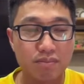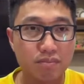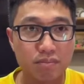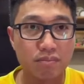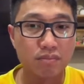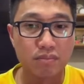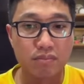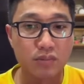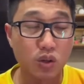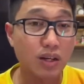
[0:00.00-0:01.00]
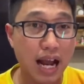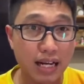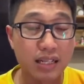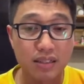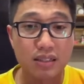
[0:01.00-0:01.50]
um,
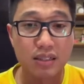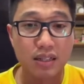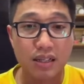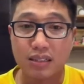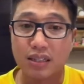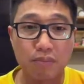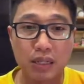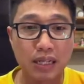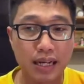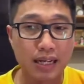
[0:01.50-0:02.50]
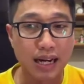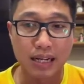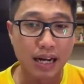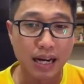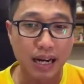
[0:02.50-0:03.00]
Jordan á, thì mình nghĩ rằng
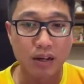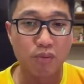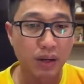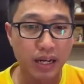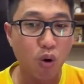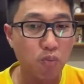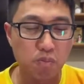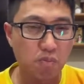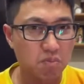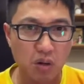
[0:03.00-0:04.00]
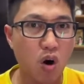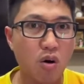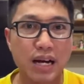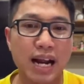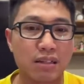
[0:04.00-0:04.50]
là ngày hôm nay Úc khó
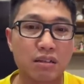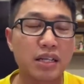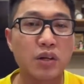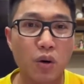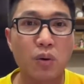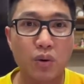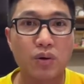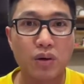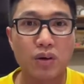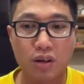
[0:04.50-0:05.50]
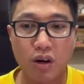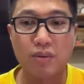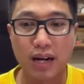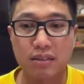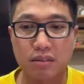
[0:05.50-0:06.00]
mà ăn được Indo, khó
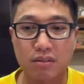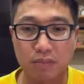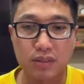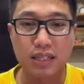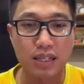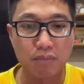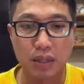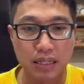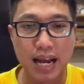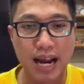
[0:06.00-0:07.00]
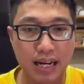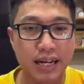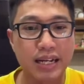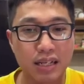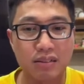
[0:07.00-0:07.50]
mà ăn được. Thậm chí là mình đang
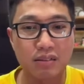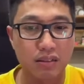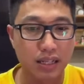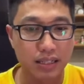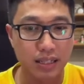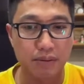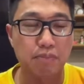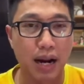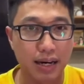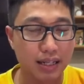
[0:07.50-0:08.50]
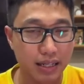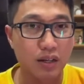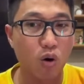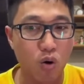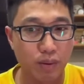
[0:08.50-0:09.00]
nghĩ đến cái kịch bản là
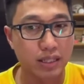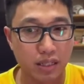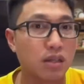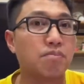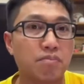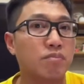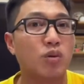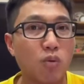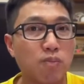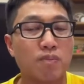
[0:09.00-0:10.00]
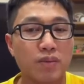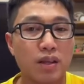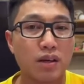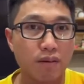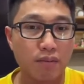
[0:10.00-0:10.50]
Indo hôm nay sẽ lụm Úc
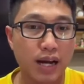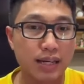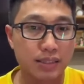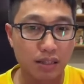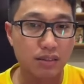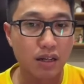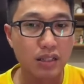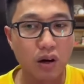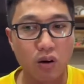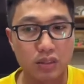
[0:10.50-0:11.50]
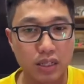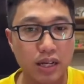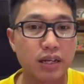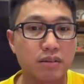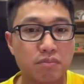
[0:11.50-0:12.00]
và trận tới họ
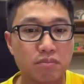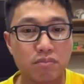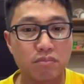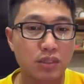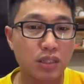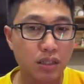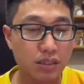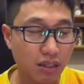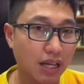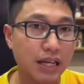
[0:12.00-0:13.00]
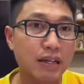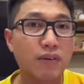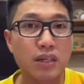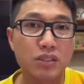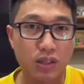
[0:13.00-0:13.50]
sẽ chơi tất tay
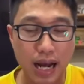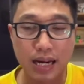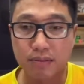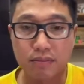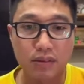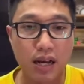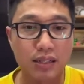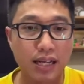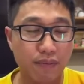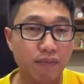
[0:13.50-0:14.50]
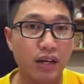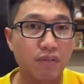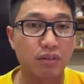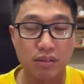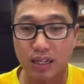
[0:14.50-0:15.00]
với Jordan để giành vé
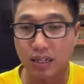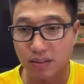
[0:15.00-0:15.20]
vào tứ kết.